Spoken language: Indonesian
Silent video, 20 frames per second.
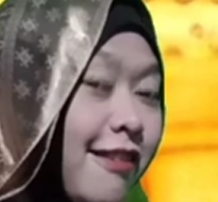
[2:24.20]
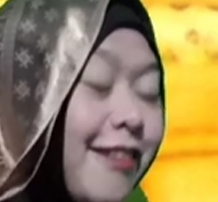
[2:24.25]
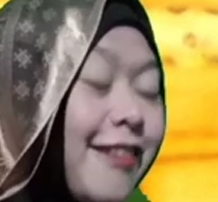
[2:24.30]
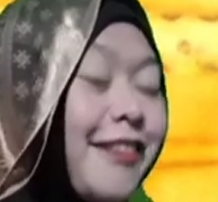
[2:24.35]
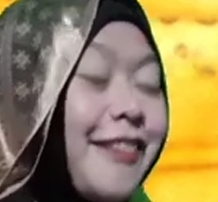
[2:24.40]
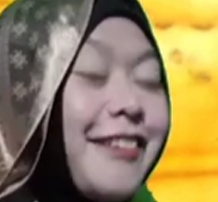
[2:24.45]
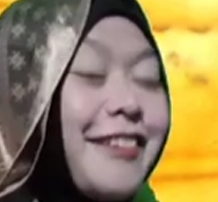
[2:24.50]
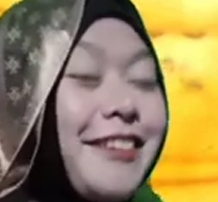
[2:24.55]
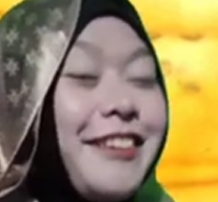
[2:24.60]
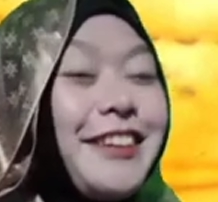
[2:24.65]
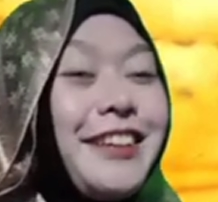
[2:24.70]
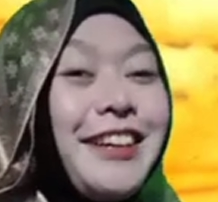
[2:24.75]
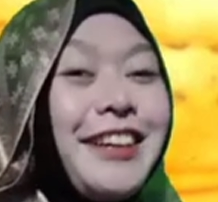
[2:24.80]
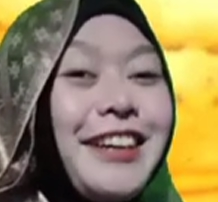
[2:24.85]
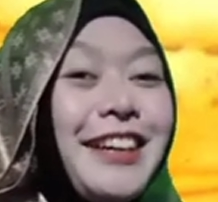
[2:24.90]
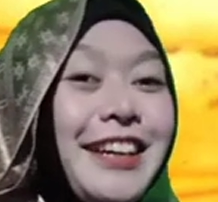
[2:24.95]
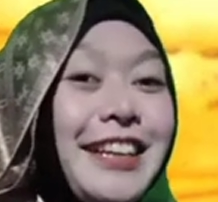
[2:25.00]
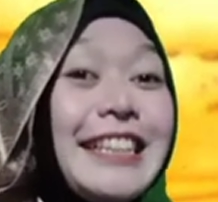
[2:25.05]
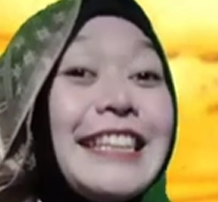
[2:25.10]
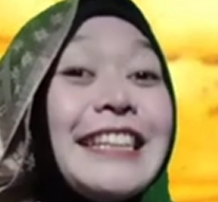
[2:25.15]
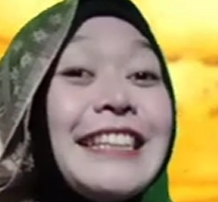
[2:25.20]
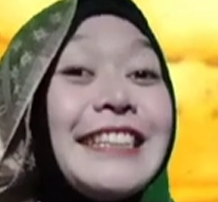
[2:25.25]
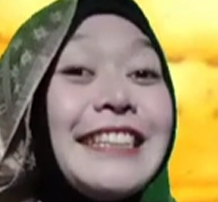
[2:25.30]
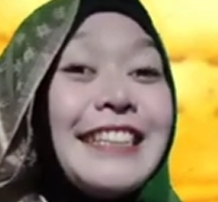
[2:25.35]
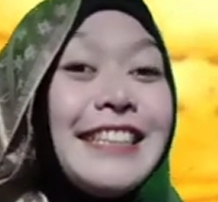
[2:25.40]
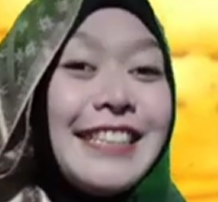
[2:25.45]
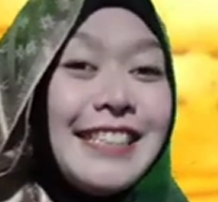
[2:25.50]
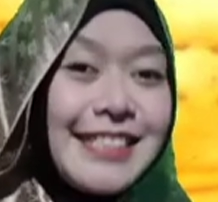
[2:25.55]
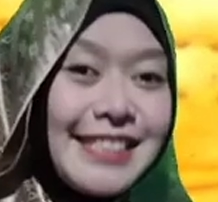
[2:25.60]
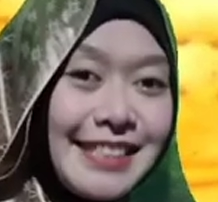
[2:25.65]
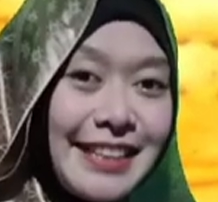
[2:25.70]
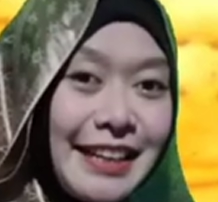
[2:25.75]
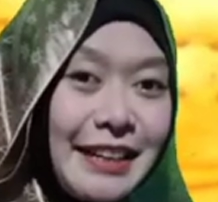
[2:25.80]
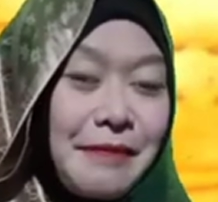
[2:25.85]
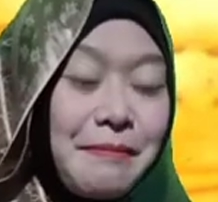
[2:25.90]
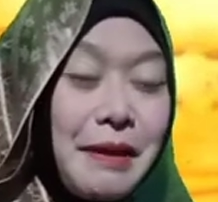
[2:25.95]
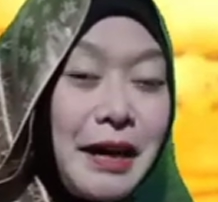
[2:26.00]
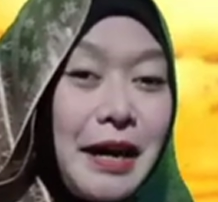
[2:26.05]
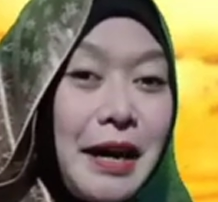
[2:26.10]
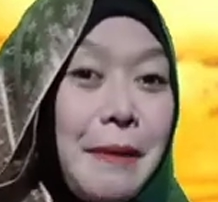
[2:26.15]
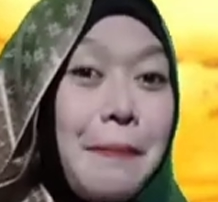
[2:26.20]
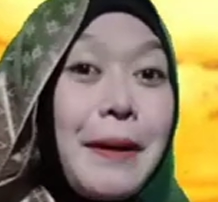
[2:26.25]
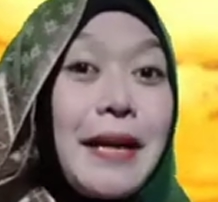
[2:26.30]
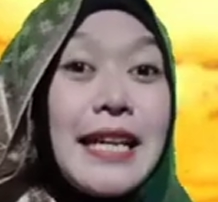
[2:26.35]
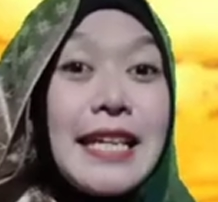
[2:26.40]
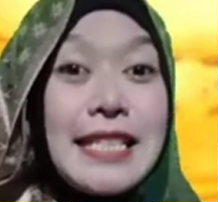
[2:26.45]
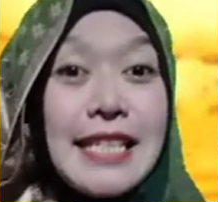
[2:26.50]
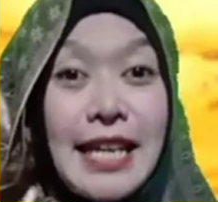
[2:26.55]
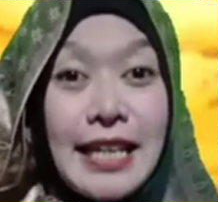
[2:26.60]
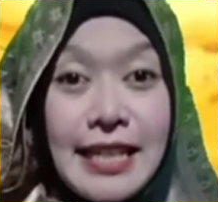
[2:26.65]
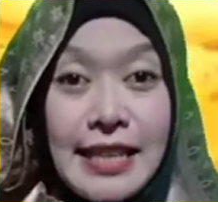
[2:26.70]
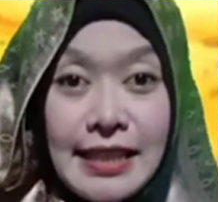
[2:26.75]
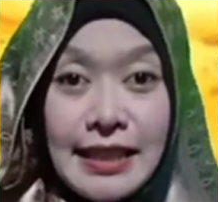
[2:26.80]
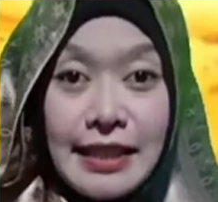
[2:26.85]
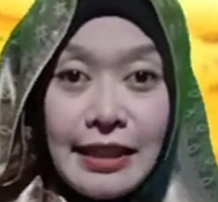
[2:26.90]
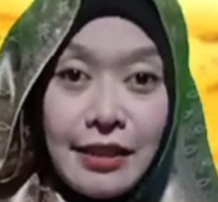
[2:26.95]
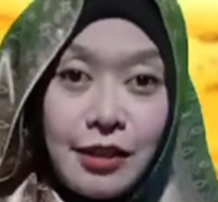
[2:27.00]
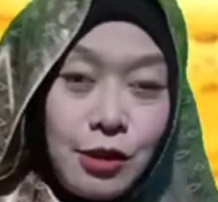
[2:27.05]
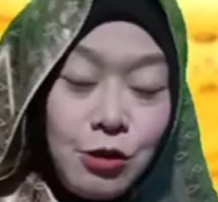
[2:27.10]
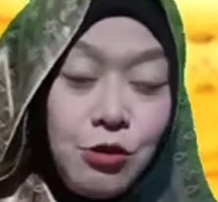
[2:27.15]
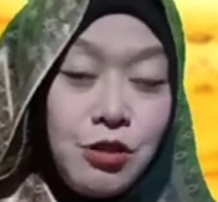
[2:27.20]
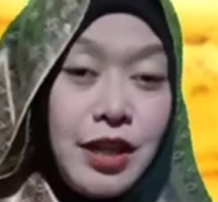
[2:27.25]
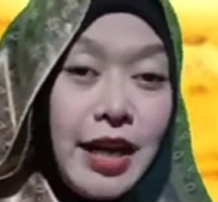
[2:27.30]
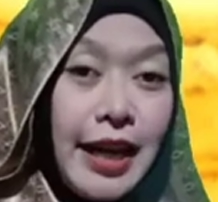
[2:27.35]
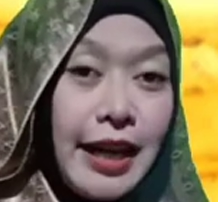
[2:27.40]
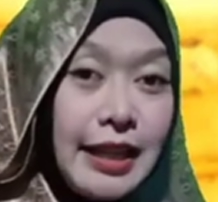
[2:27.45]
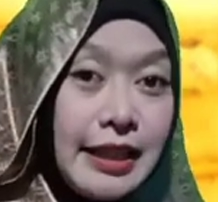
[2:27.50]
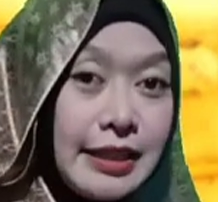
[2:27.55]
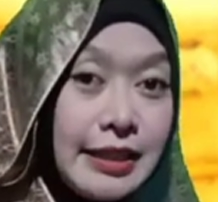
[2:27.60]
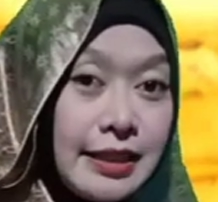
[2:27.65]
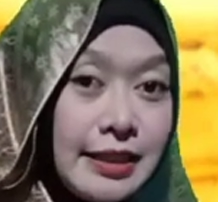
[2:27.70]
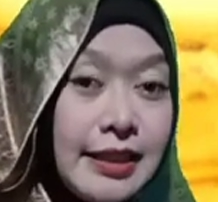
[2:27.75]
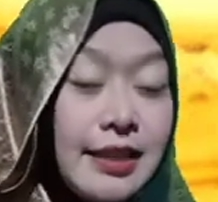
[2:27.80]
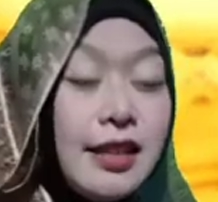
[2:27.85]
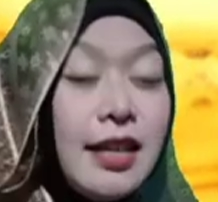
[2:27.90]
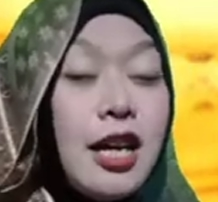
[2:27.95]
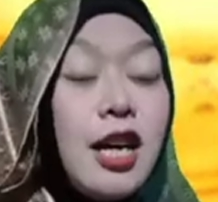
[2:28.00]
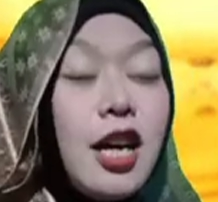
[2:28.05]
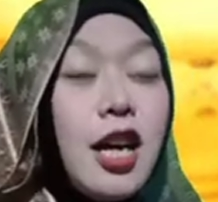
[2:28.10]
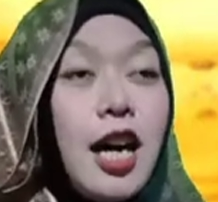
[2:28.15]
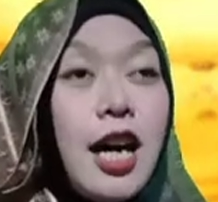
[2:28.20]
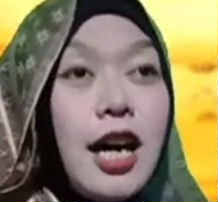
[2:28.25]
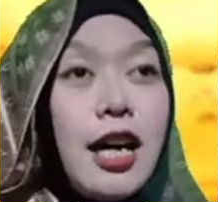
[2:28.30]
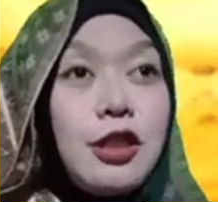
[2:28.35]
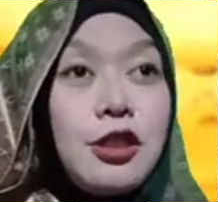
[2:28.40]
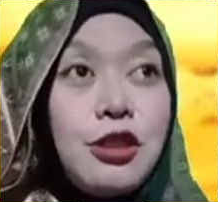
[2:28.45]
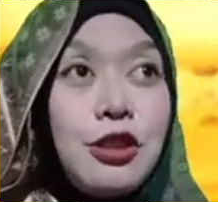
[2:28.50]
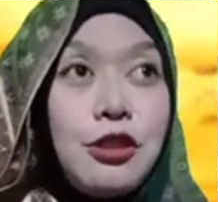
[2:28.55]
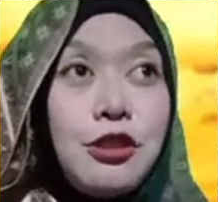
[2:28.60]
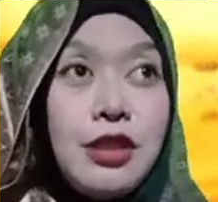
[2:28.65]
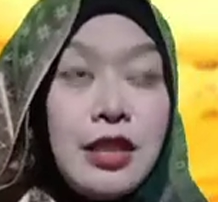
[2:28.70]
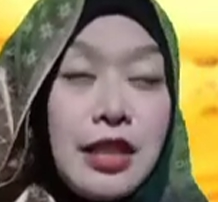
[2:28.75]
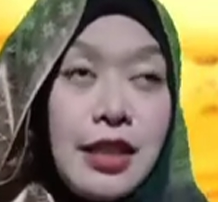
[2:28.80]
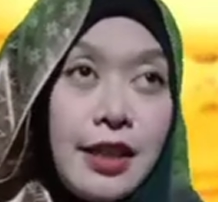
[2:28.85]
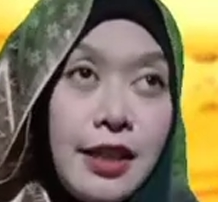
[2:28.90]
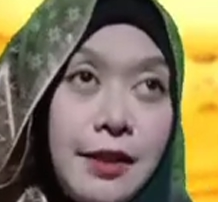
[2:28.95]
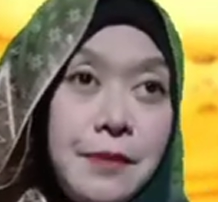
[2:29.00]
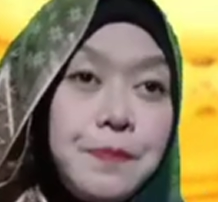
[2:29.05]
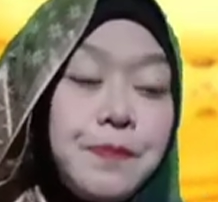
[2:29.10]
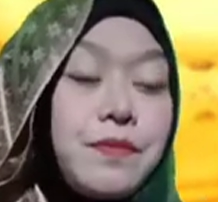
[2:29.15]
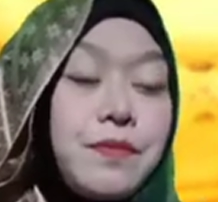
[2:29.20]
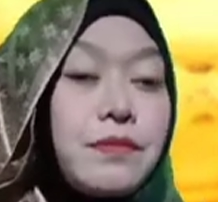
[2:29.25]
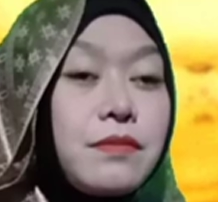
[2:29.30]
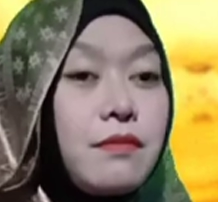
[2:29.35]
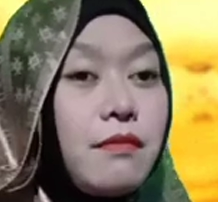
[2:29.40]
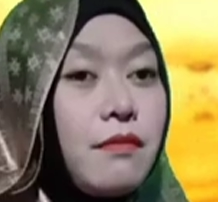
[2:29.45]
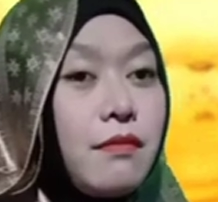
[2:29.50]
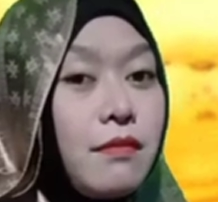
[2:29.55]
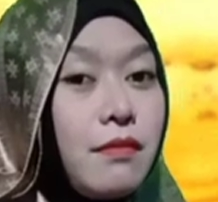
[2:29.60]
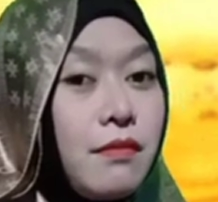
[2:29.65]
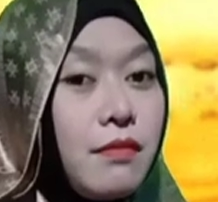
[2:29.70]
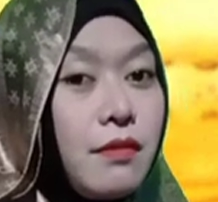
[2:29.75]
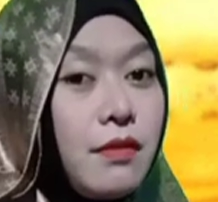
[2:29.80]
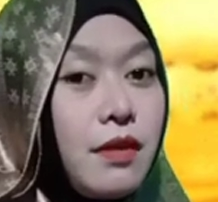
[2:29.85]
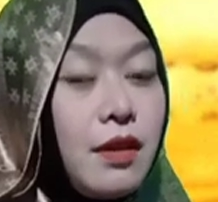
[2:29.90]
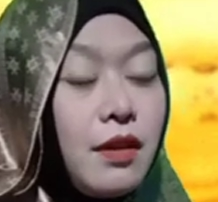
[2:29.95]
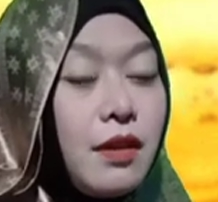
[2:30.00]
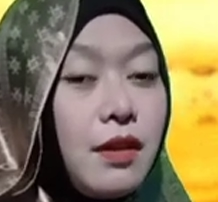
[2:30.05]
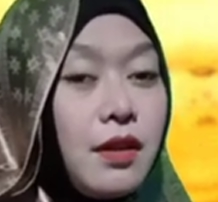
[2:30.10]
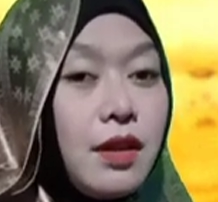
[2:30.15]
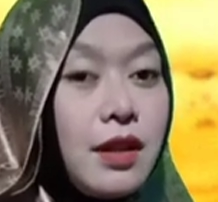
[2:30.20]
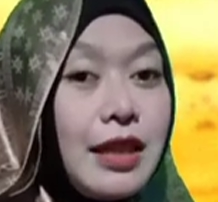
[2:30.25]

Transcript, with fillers: Oke, jadi sel maka pada jaringan itu dihandle atau di hmm,